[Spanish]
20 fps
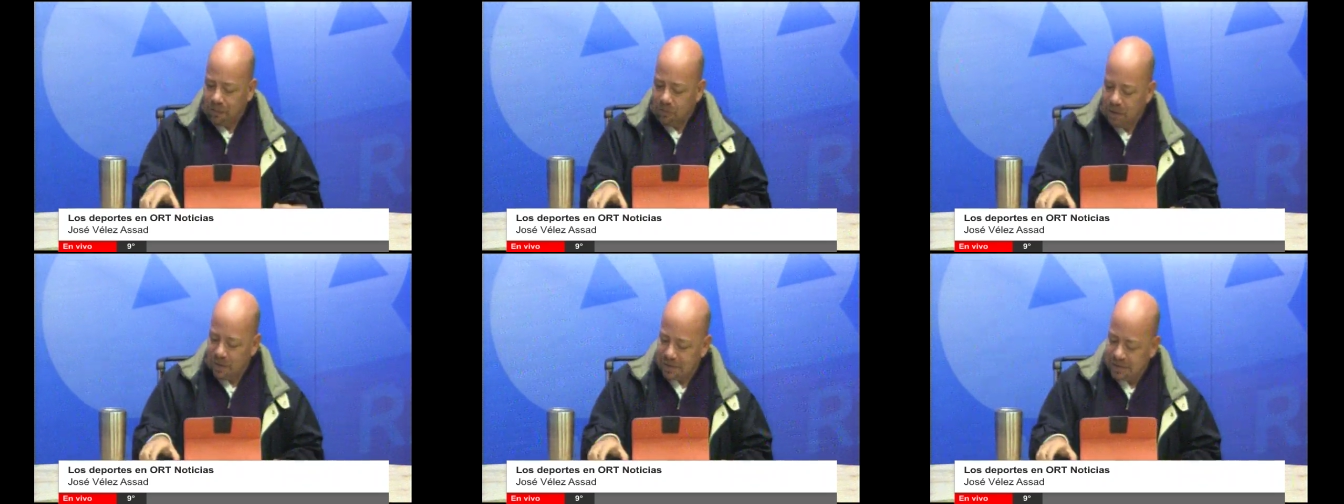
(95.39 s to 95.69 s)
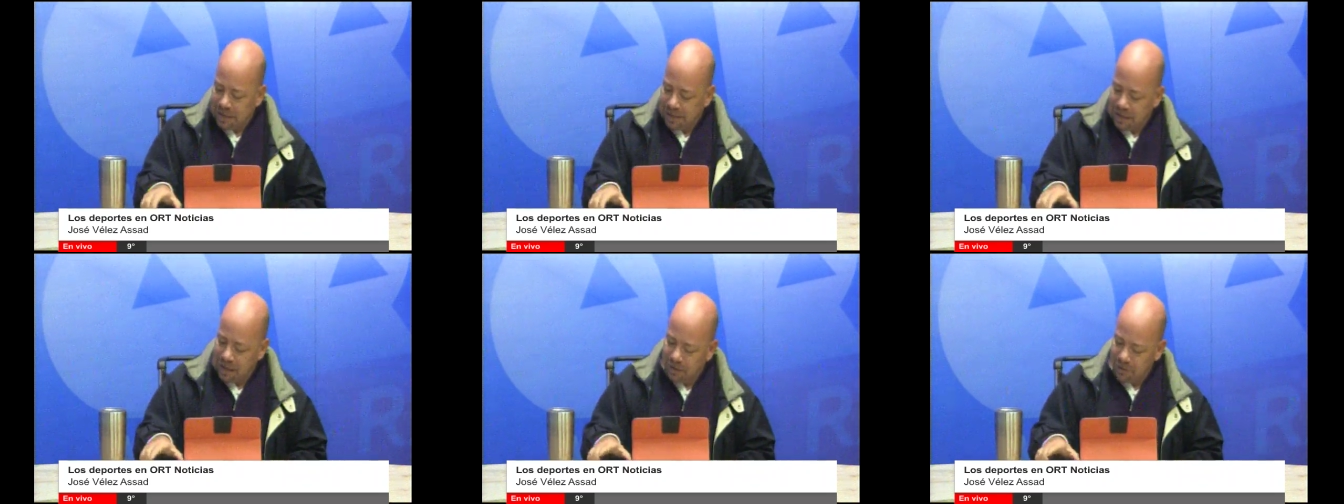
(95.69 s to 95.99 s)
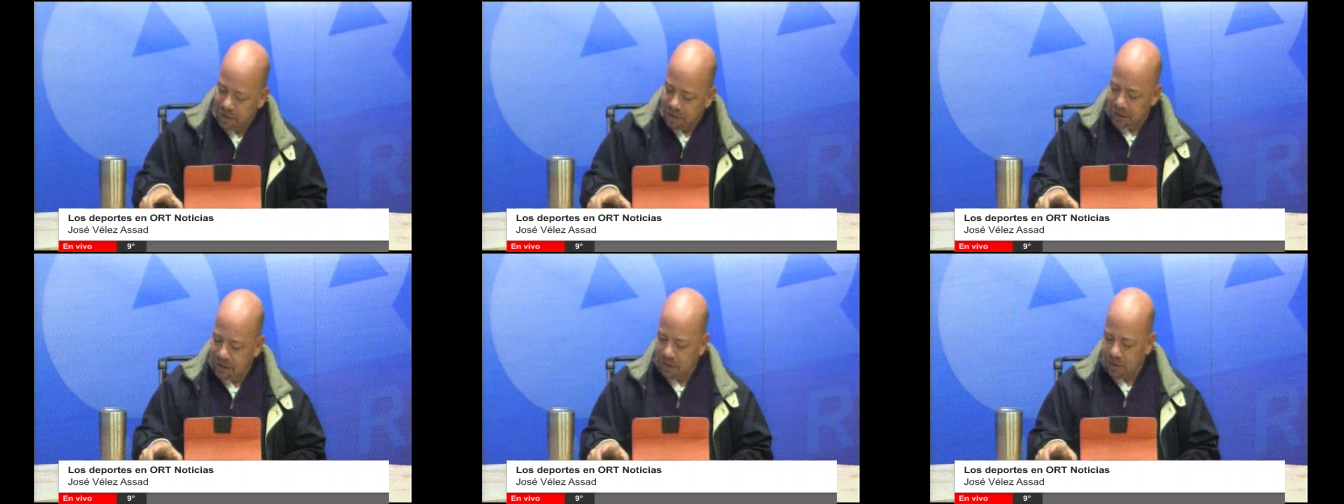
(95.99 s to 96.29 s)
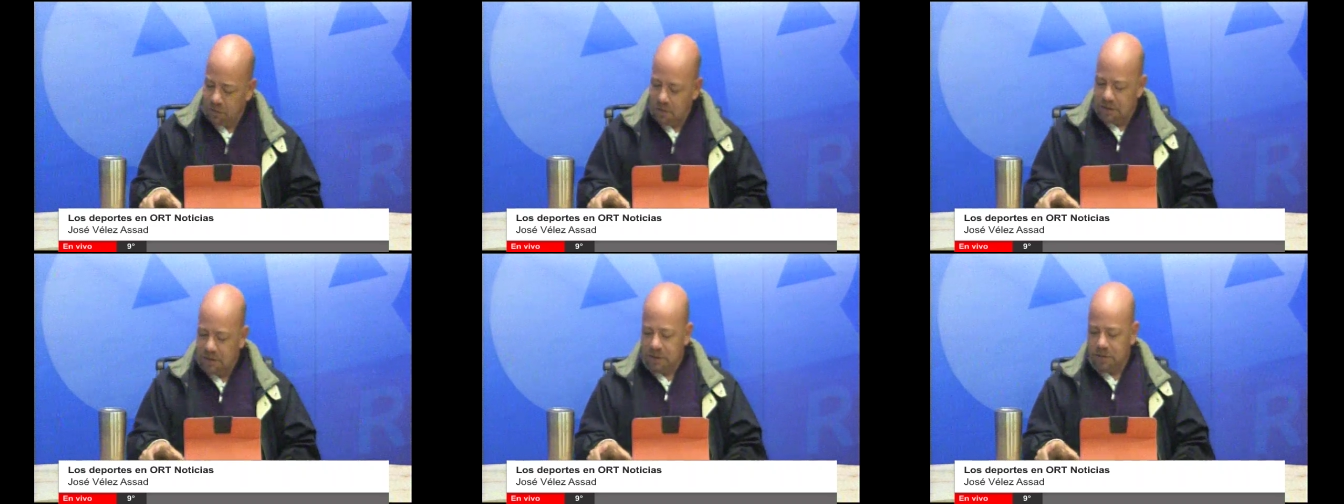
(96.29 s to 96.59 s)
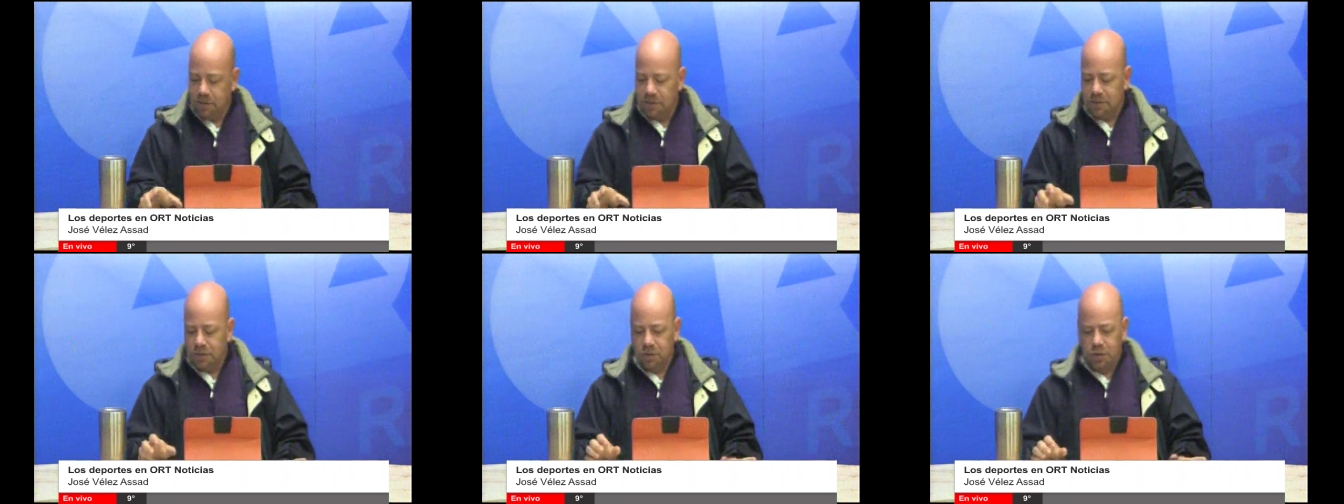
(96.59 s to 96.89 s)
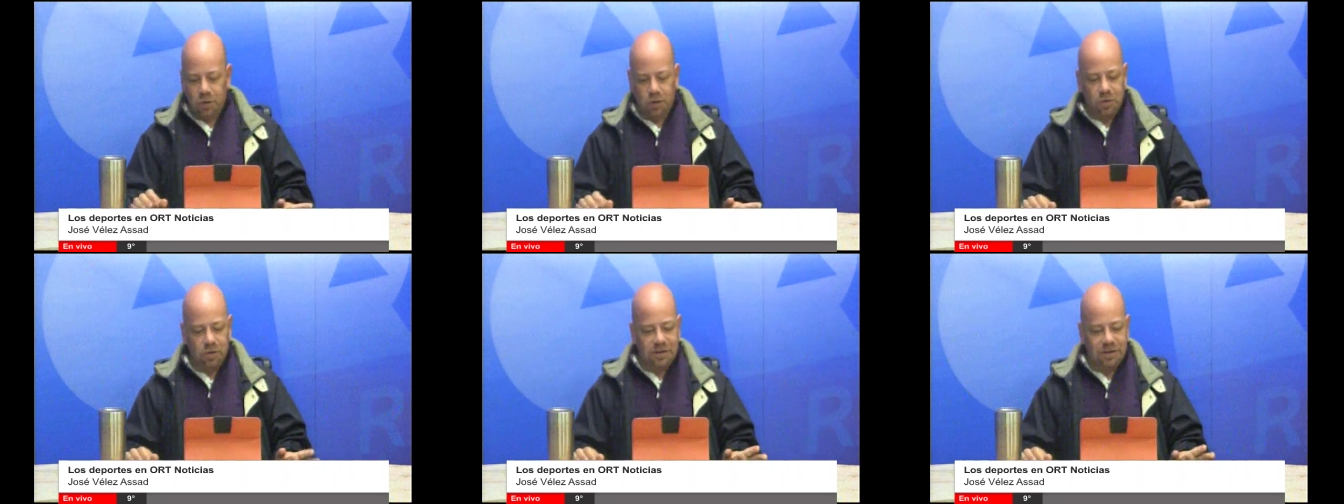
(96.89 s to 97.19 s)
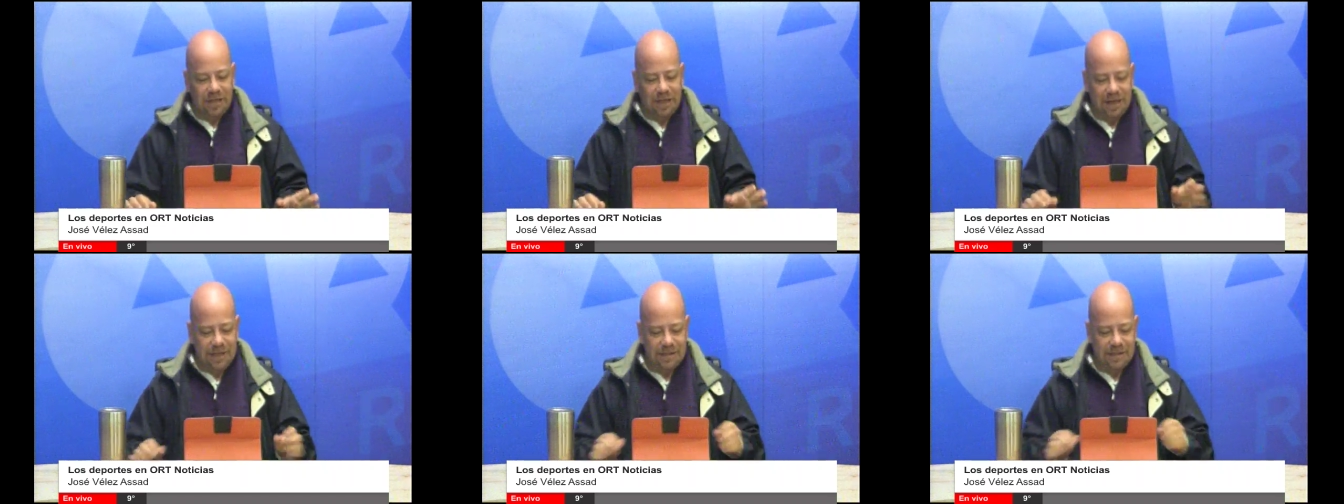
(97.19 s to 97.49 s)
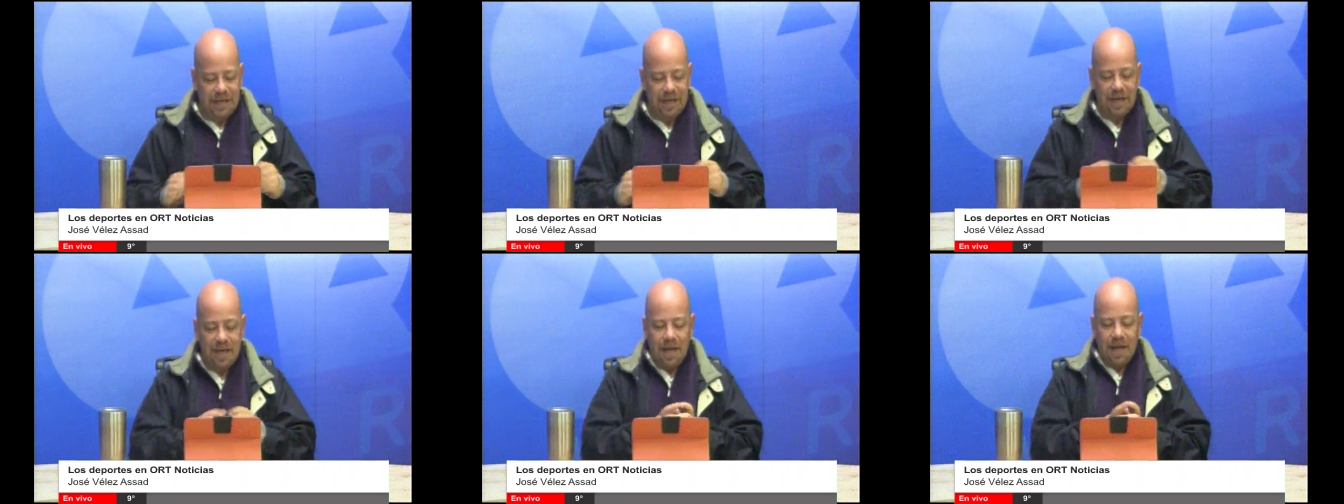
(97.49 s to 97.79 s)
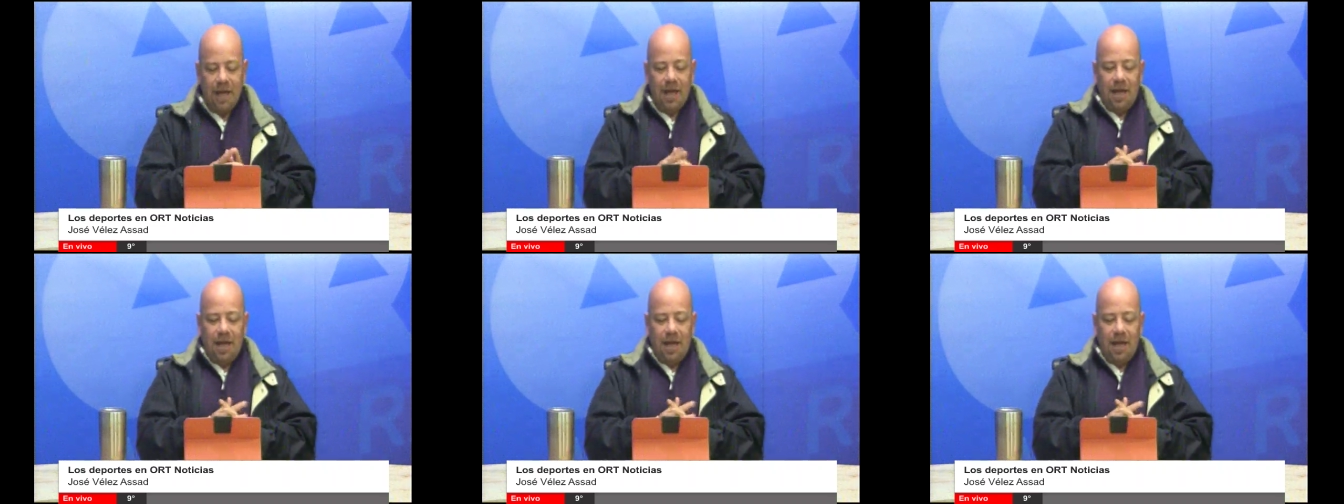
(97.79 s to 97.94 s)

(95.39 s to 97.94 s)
jueves aquí en ORT Noticias, son las 8.13.